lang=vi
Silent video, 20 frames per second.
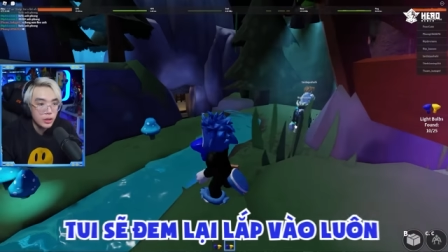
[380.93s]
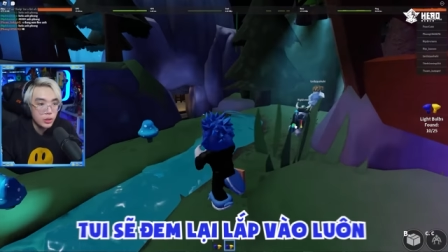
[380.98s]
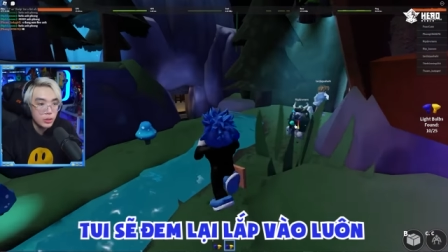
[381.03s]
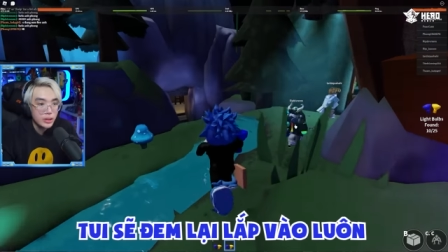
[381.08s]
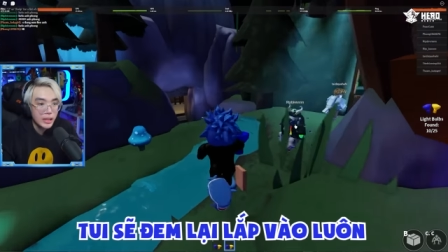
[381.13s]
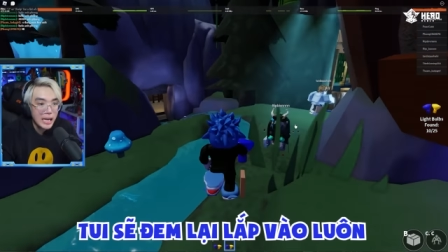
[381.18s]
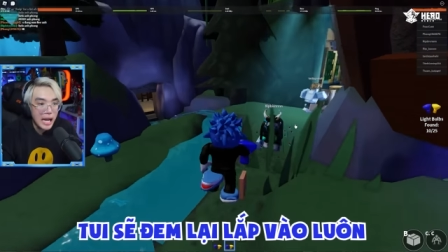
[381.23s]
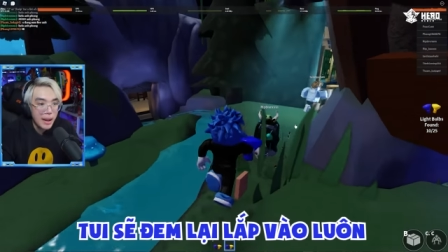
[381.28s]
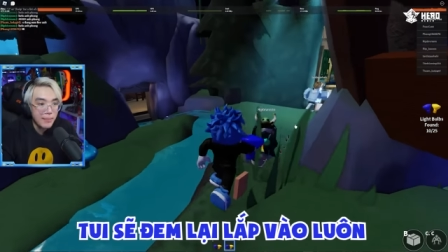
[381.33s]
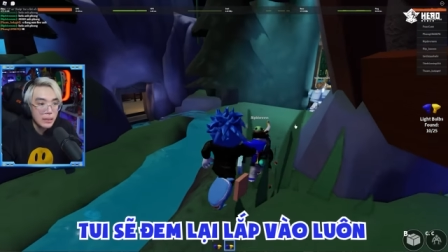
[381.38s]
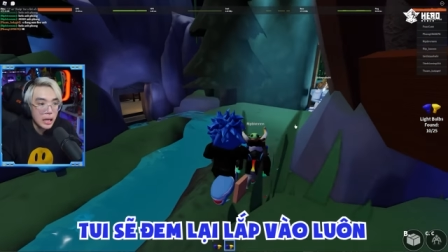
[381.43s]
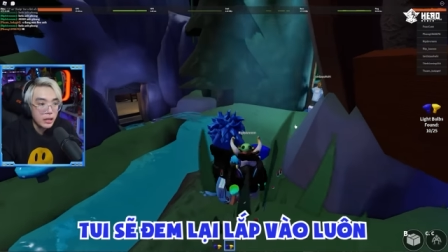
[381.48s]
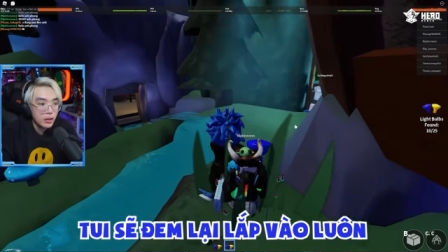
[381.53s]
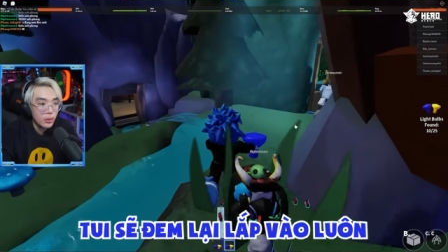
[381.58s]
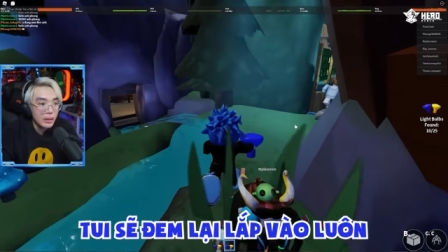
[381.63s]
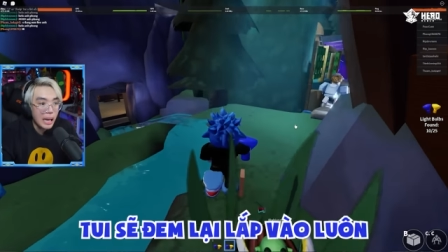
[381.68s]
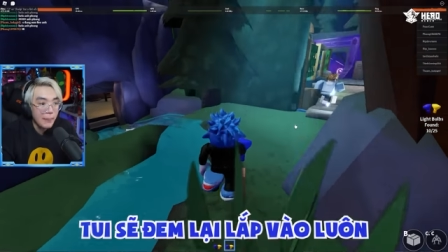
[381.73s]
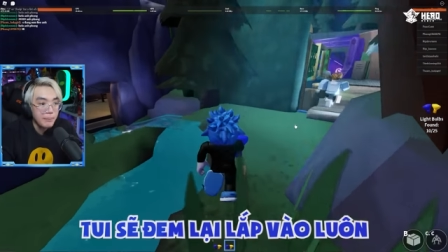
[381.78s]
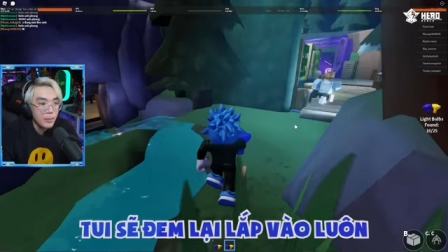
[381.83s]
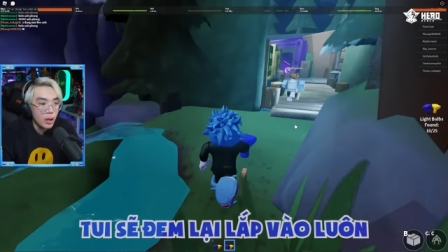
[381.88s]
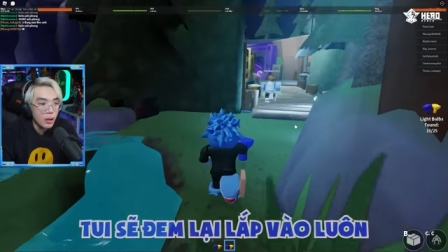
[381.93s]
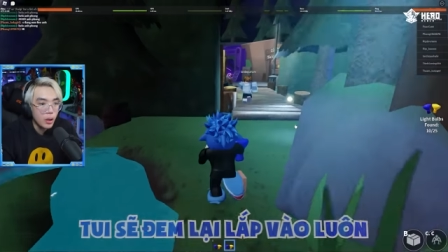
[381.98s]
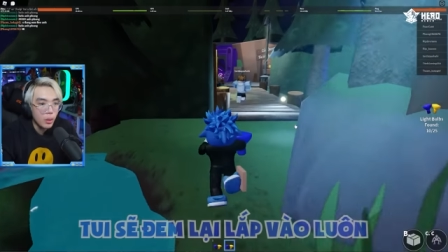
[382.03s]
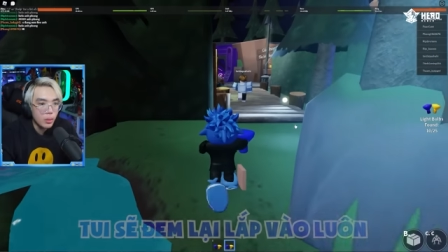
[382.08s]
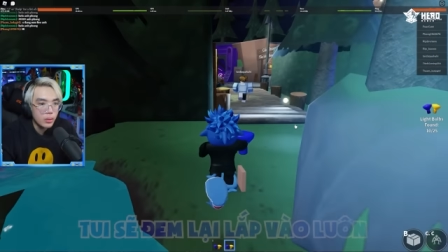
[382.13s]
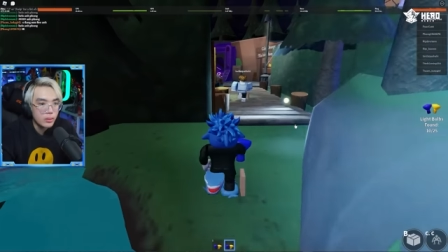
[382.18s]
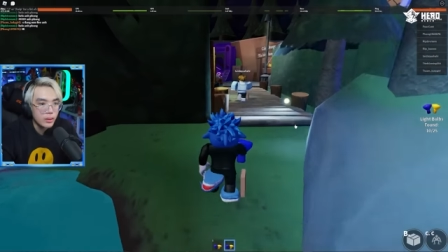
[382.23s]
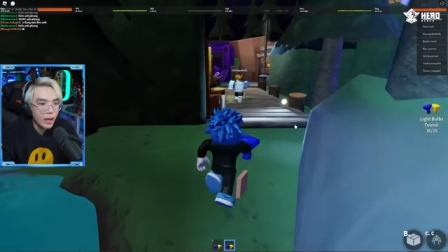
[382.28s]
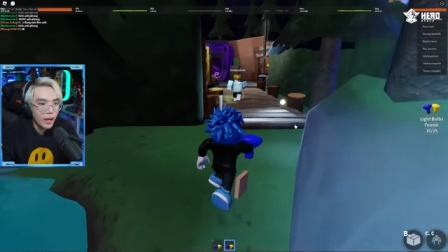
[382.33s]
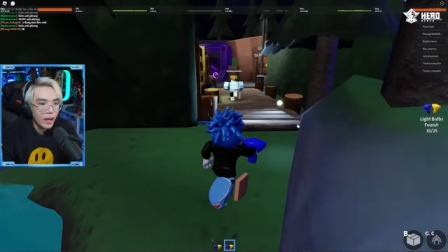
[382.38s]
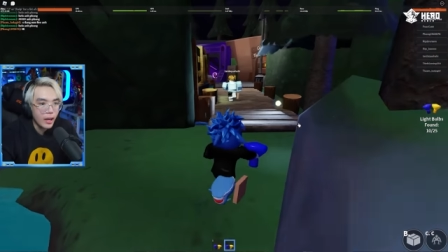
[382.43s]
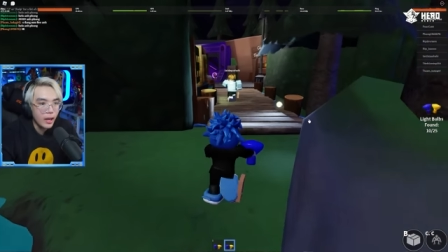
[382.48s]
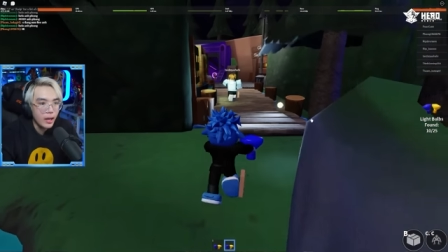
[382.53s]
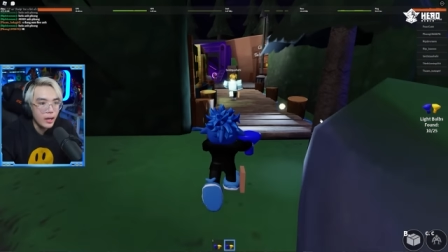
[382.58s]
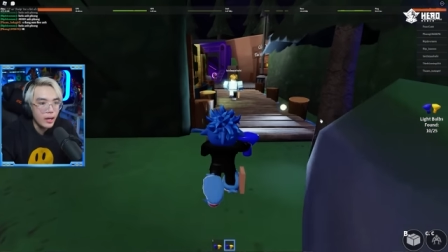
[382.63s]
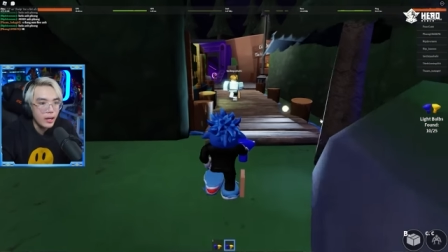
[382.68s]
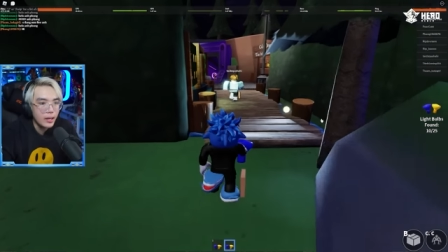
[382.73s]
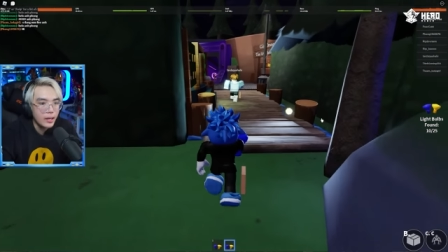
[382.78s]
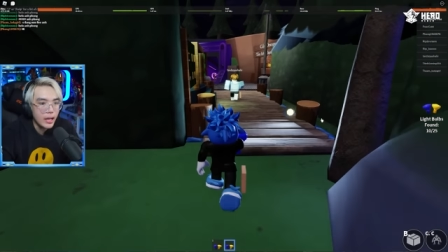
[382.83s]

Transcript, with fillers: tôi sẽ đem lại tôi lắp vô luôn đó